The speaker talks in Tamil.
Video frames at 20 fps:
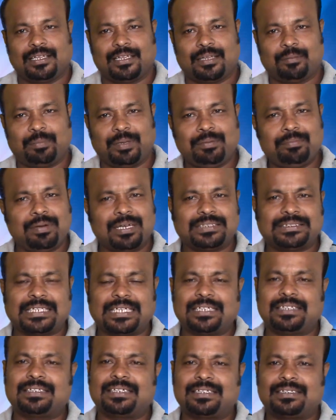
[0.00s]
இந்த பிக் பாஸ்
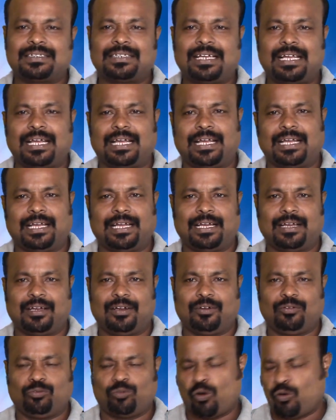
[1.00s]
சரித்திரத்தில்
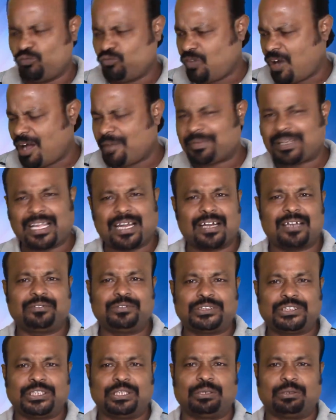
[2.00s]
ஒவ்வாமையான
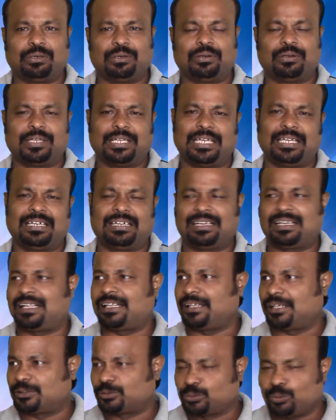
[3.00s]
விஷயம் என்னென்னா
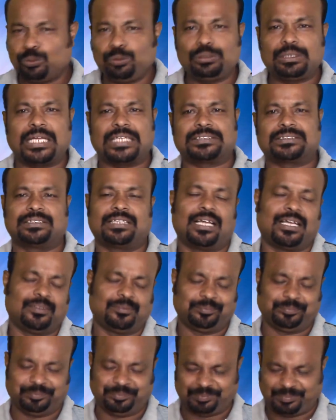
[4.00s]
அந்த ஸ்கூல் டாஸ்க் தான்
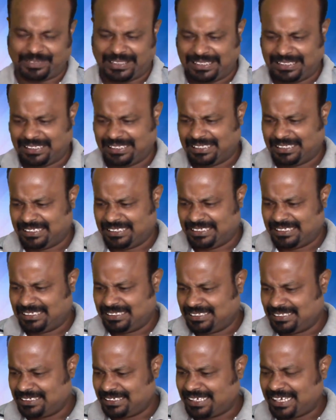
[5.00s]

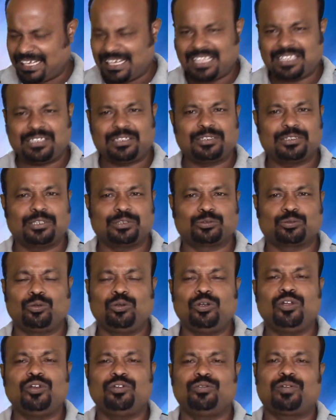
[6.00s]
எங்களுக்கு எல்லாத்துக்கும் இந்த
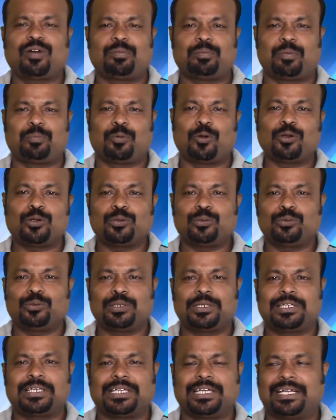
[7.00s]
ஸ்கூல் யூனிஃபார்மை போட்டு
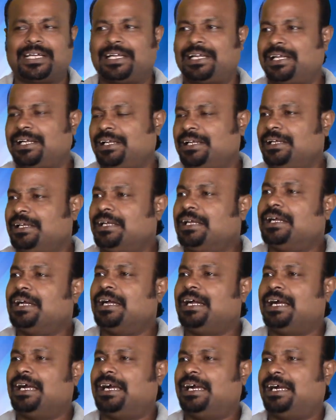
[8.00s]
விட்டுட்டு
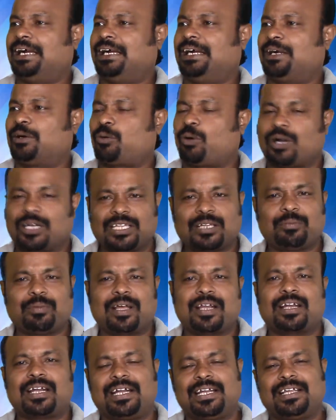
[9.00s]
குழந்த
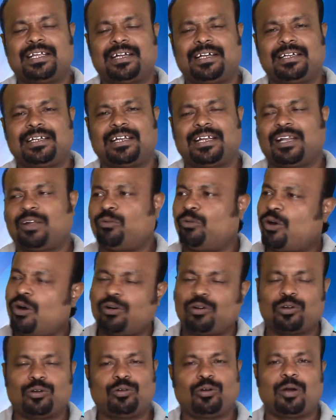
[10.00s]
மாதிரி நடிக்கிறேன்ட்டு எல்லாம்
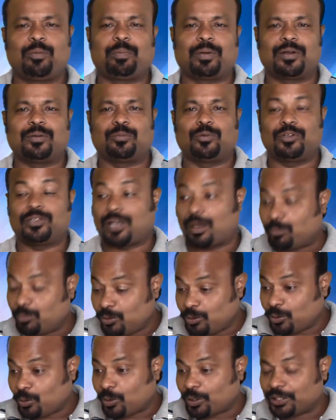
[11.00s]
ஓவர் டோவாக பண்ணும்போது நம்ம
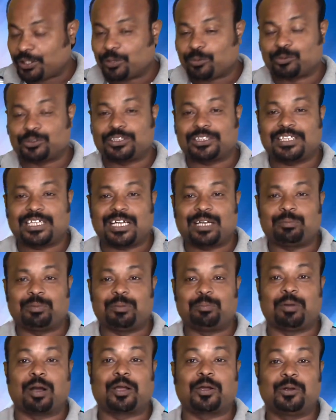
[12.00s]
வீட்டு குழந்தைய கொஞ்சத்துக்கு
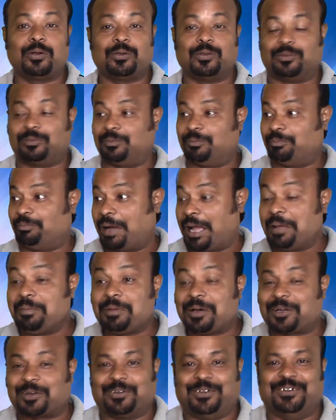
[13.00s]
நம்மளுக்கு பக்குணும்
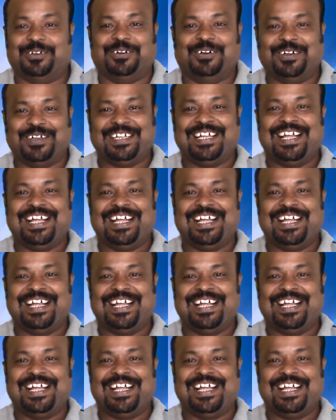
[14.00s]
பயமாக இருக்கும்